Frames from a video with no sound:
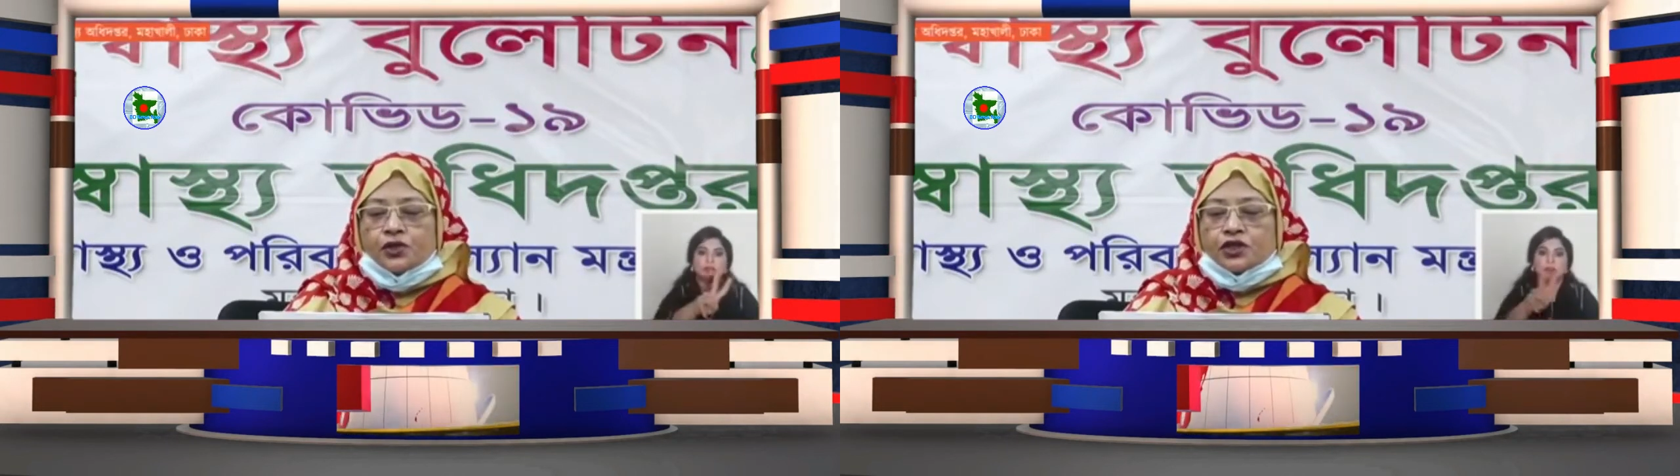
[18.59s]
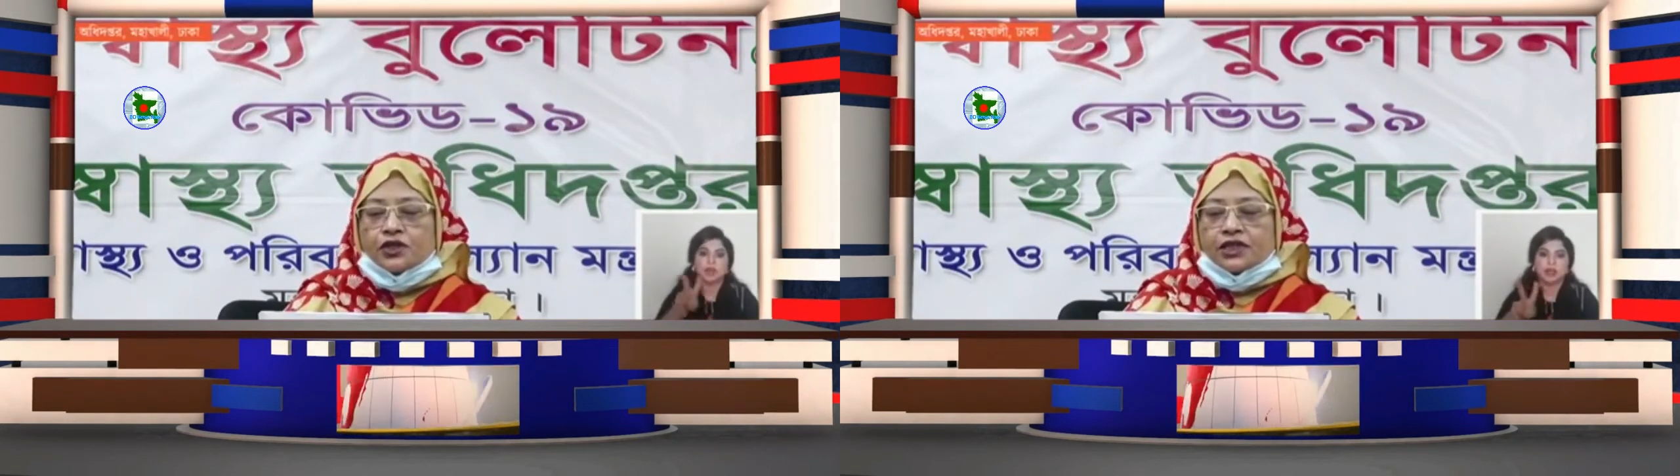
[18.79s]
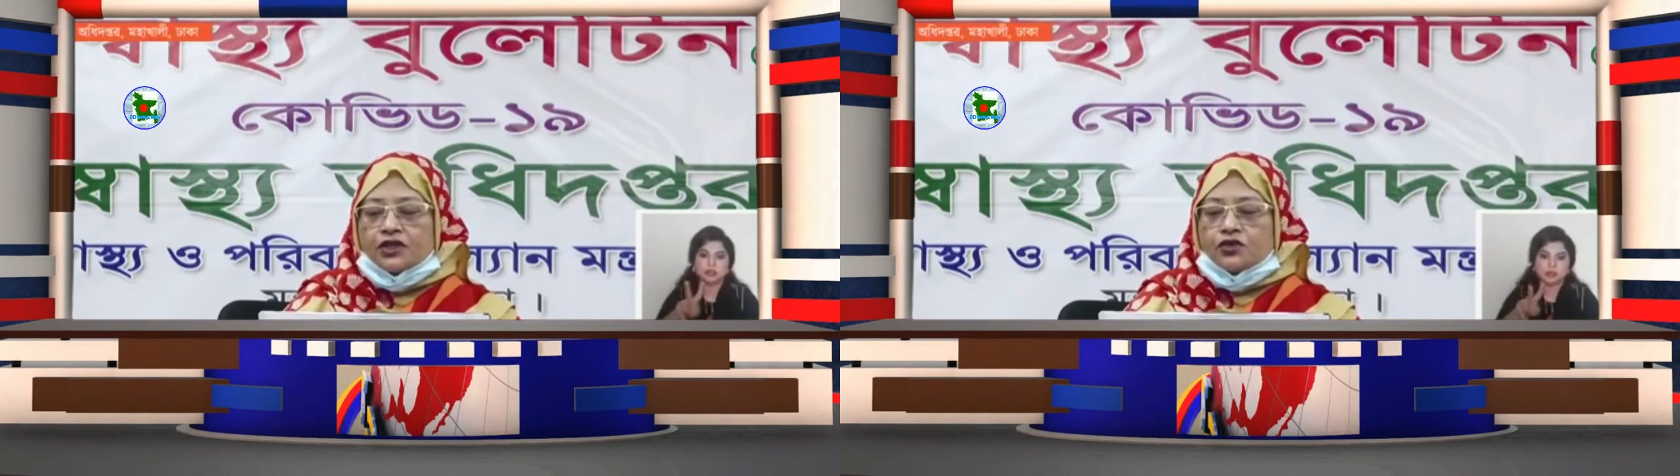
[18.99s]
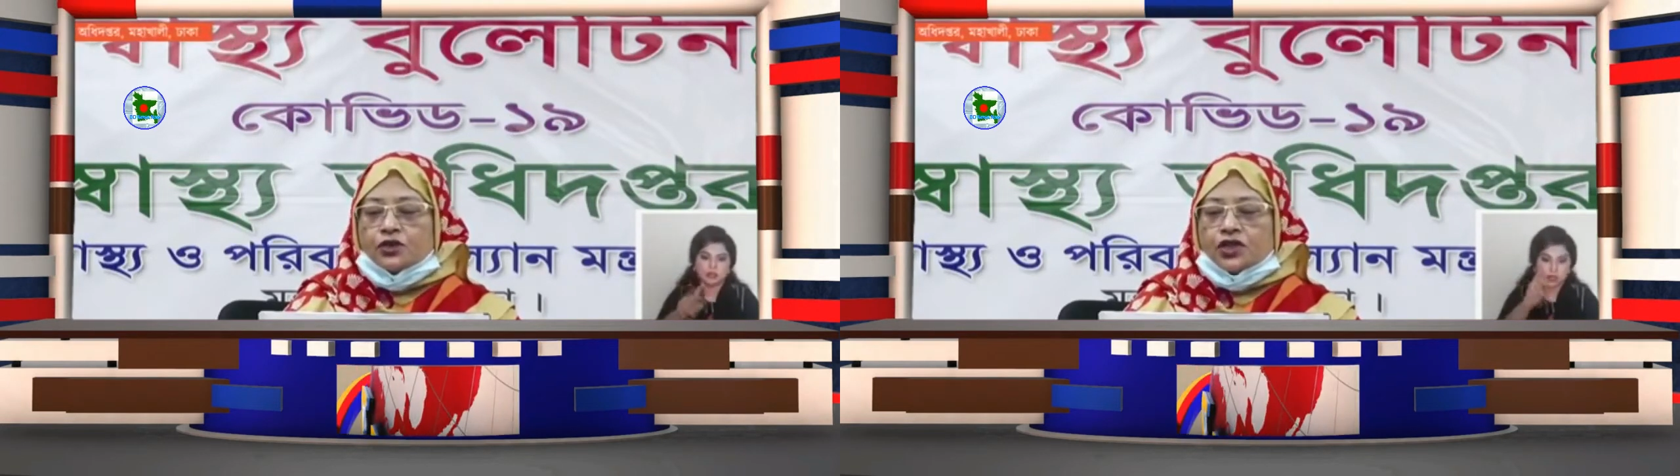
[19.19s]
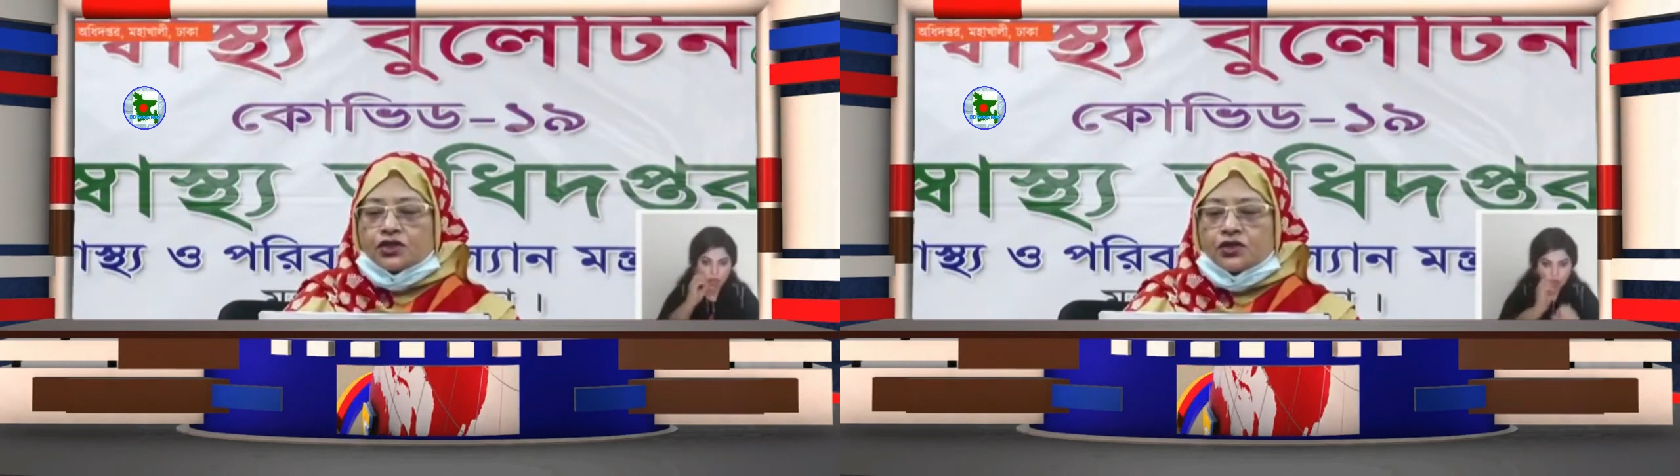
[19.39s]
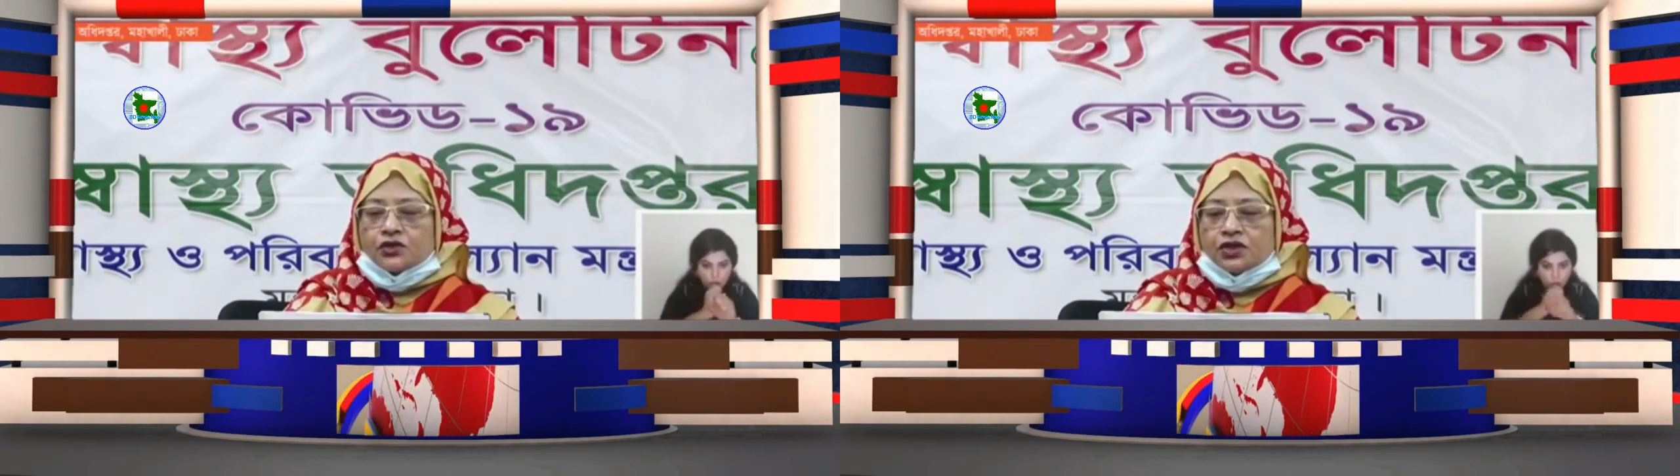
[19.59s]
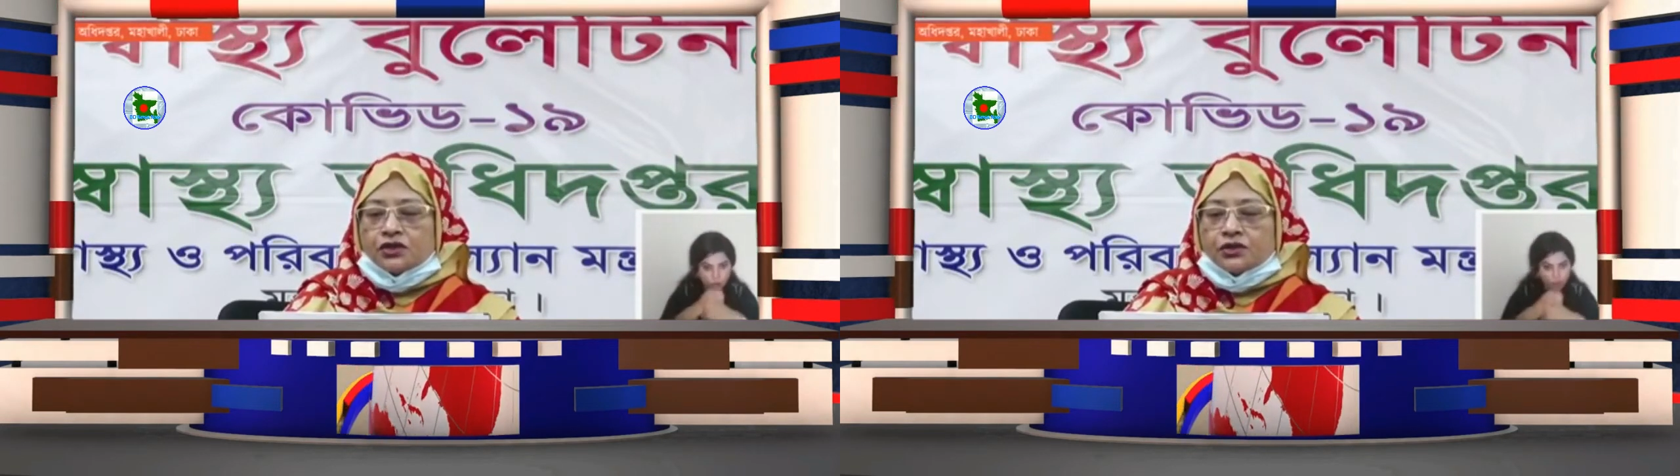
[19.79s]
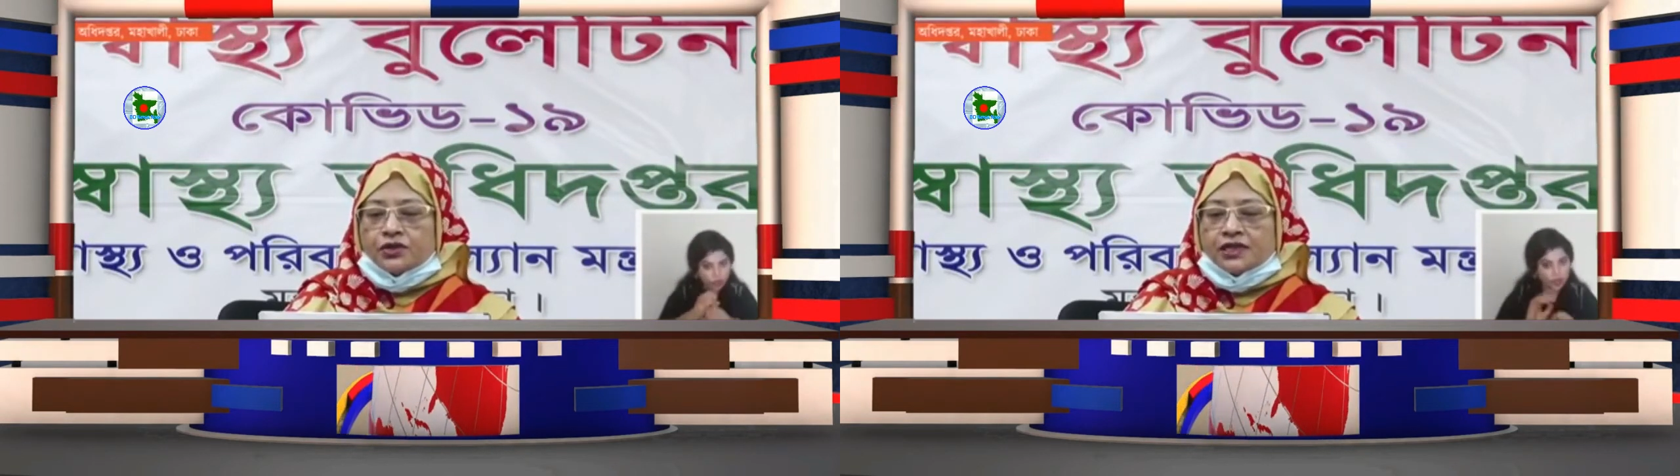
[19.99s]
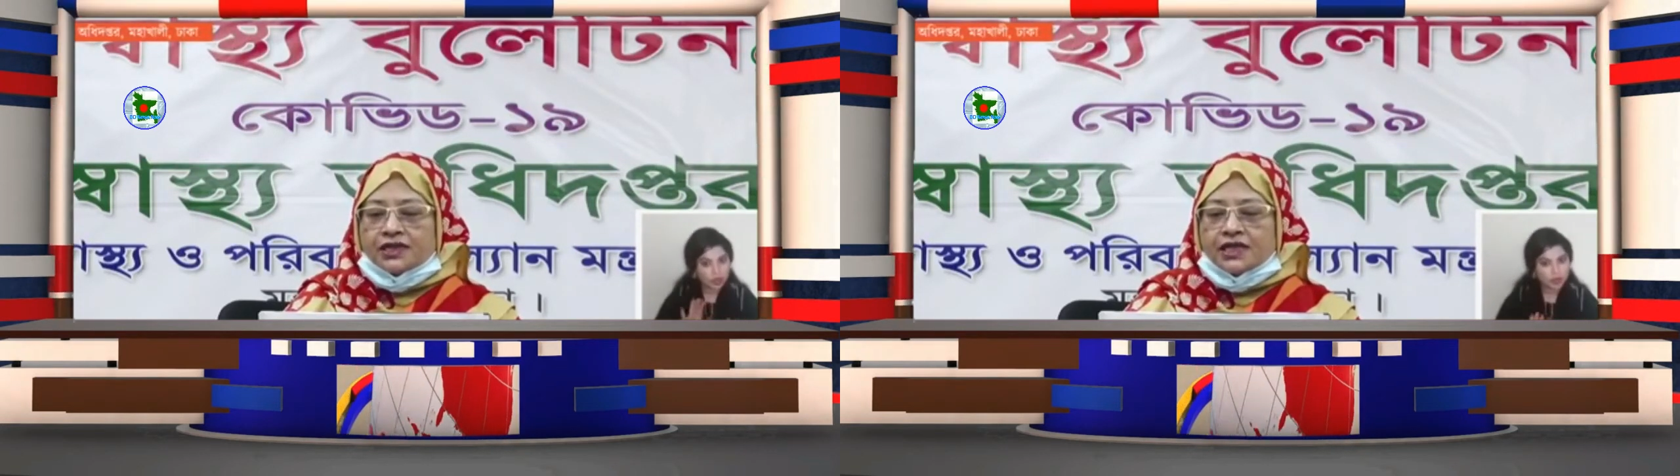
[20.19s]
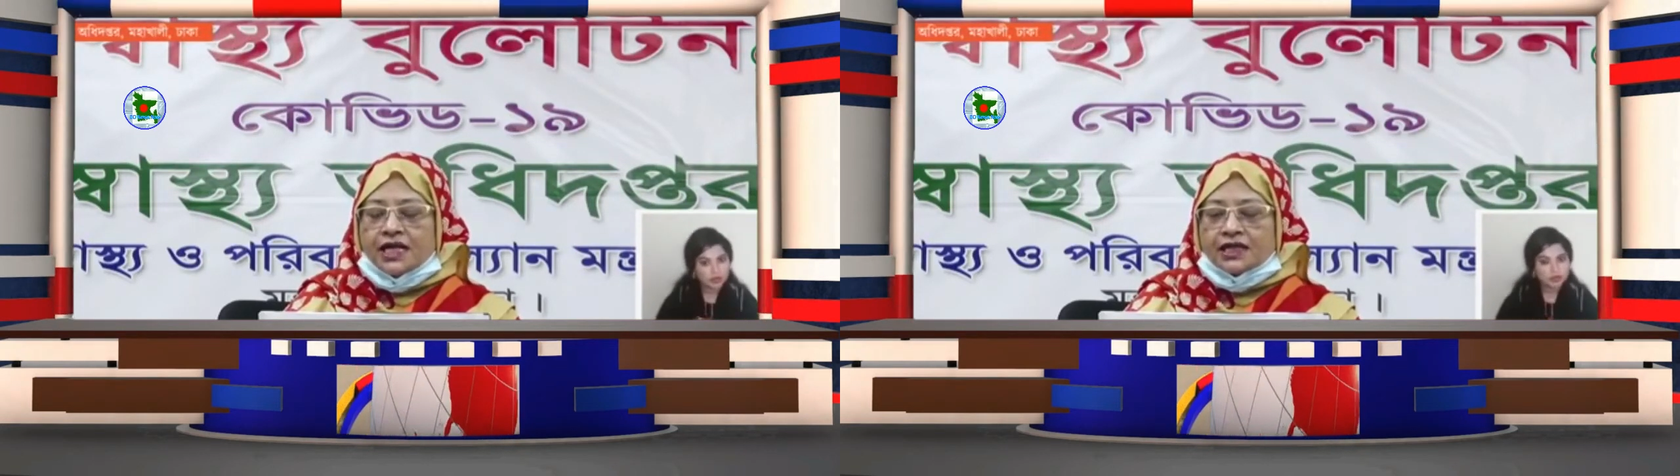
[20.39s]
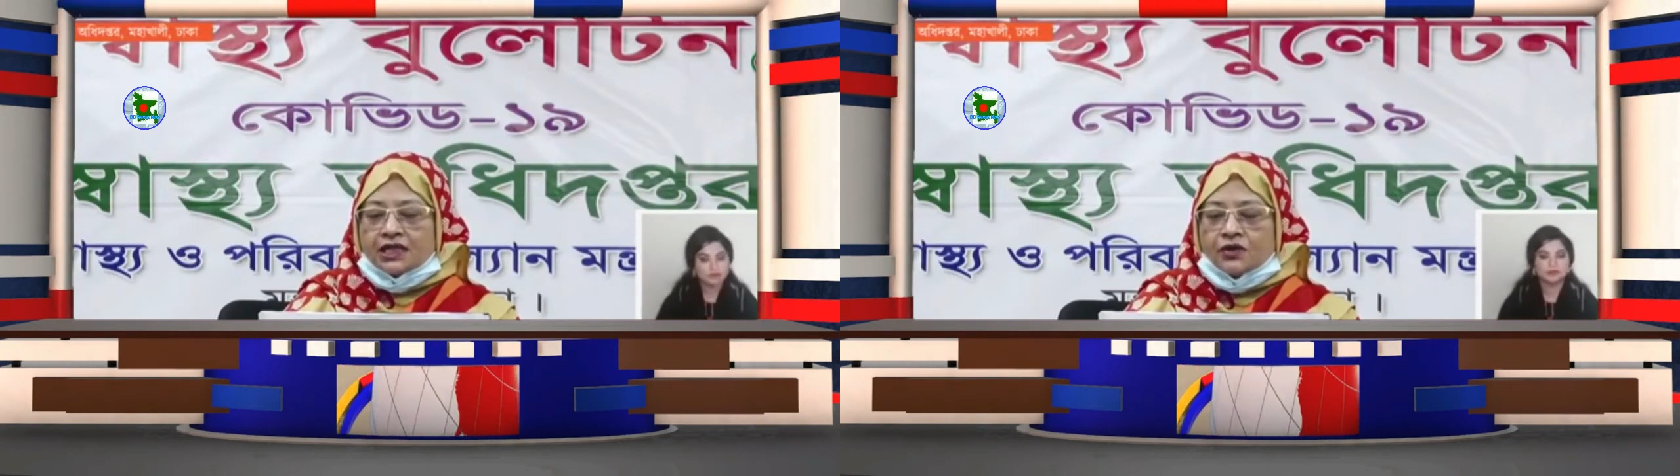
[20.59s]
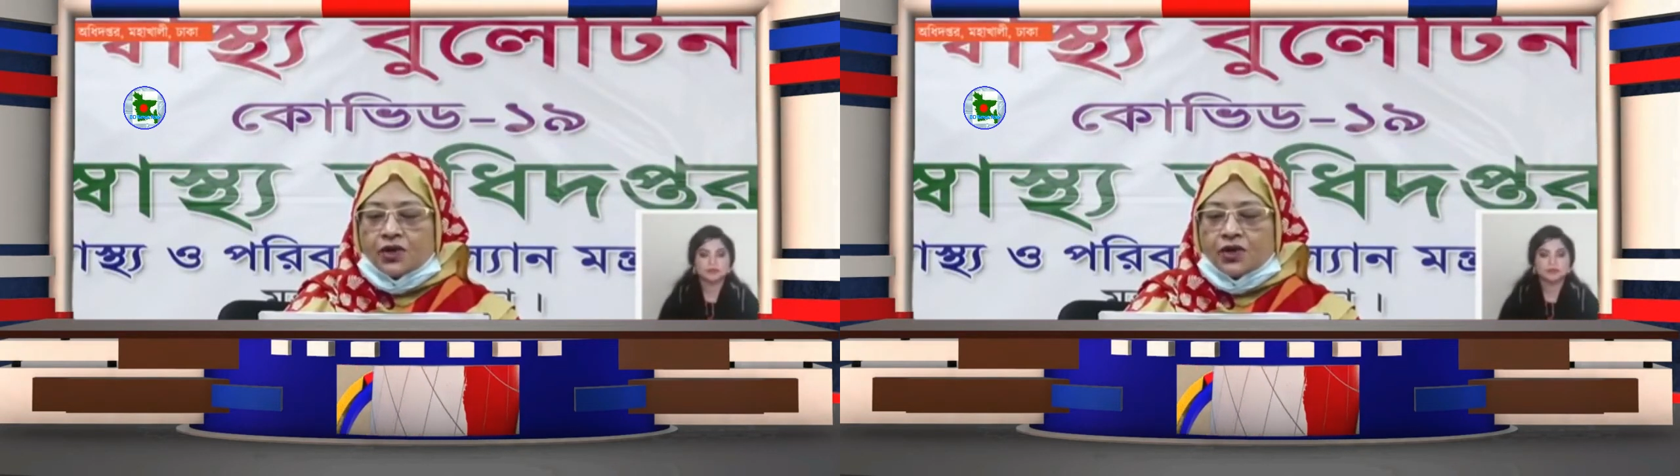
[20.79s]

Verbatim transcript: চব্বিশ ঘন্টায় নমুনা সংগৃহীত হয়েছে